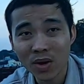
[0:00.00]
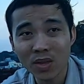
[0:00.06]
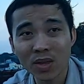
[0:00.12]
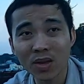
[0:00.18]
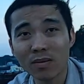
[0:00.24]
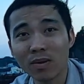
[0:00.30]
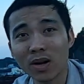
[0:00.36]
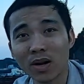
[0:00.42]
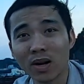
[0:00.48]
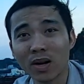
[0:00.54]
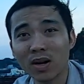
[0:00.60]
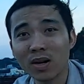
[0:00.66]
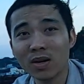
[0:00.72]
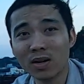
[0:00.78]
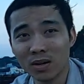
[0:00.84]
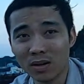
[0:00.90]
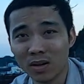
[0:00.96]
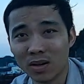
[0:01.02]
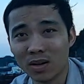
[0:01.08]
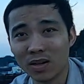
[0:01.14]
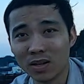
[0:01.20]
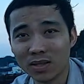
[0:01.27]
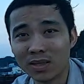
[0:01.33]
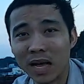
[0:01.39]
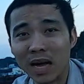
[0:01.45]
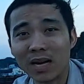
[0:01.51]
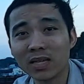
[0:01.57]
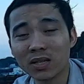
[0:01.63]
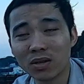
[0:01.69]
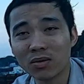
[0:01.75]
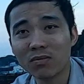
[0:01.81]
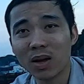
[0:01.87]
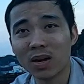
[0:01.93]
nhưng mà ờ, tại
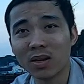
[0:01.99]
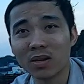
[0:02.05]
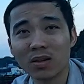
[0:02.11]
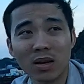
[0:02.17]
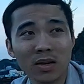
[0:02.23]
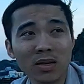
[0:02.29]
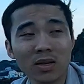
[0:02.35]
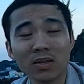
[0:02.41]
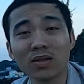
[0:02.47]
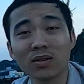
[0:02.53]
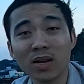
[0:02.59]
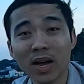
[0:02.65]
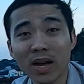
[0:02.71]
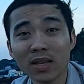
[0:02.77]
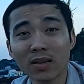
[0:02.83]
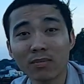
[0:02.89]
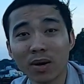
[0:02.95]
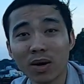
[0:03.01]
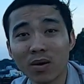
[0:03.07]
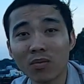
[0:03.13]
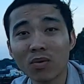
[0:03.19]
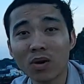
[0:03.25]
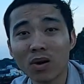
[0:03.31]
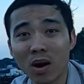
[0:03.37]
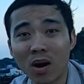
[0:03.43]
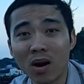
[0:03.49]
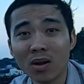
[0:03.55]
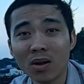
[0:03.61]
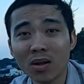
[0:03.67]
xưởng mình ở những xưởng khác thì mình không có rõ